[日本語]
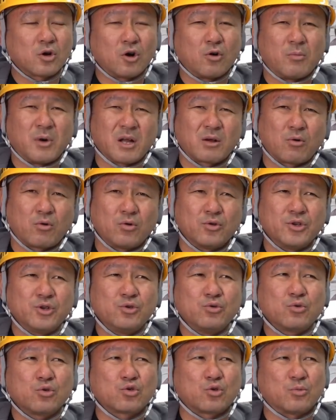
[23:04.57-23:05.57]
がお前ここで
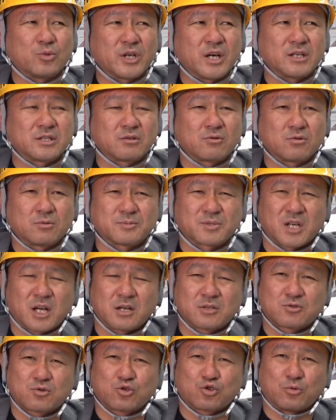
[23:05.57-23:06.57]
言うこともないし、これ
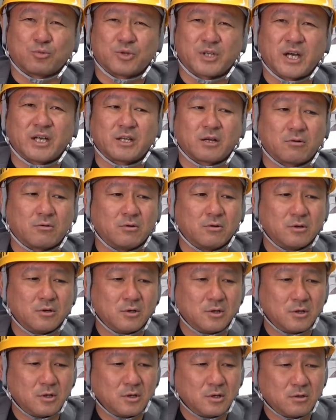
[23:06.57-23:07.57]
晒すこともないだろ
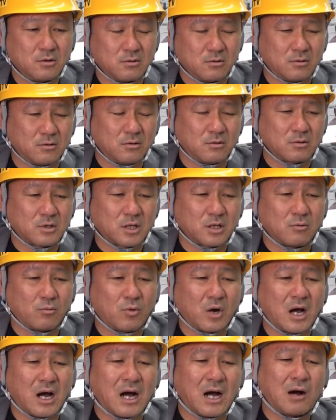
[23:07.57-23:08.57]
う。うん。だっ
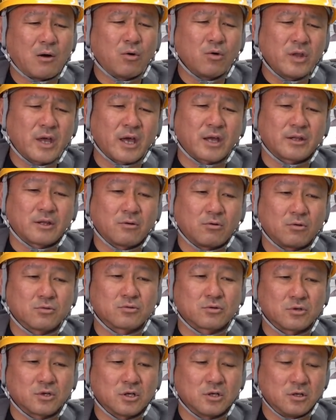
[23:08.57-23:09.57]
てまあ、アホなんやって、
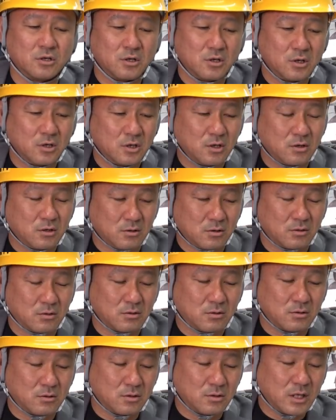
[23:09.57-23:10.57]
本当に。う
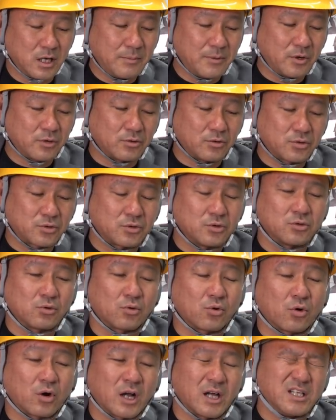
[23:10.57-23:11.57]
ん。レベルの低い
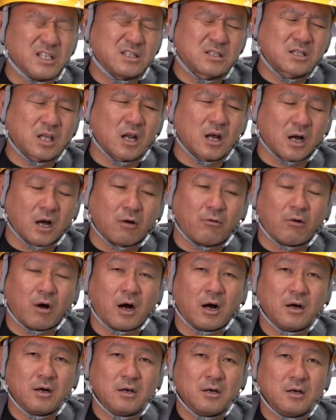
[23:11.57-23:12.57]
ところから行ったらあかん
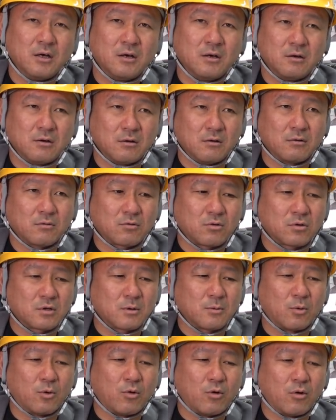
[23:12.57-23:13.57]
わ。うん。これ
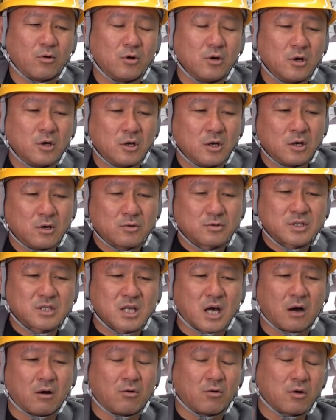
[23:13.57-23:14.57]
はもう、で
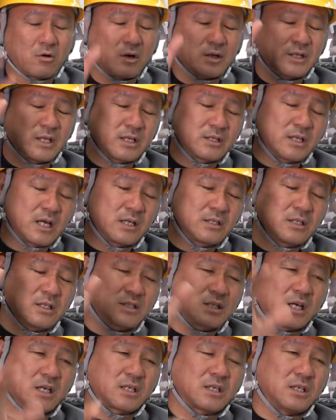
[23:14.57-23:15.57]
さ、俺はななん
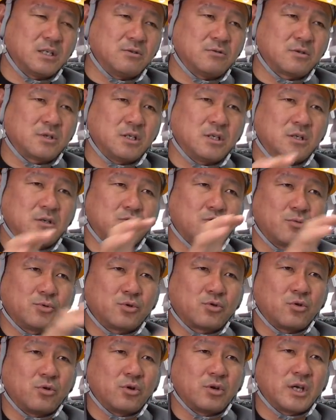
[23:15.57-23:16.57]
でじゃあ引き抜き飛
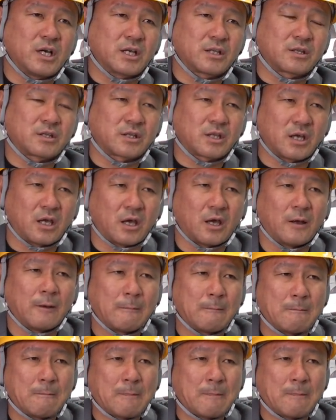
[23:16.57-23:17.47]
び越えやって、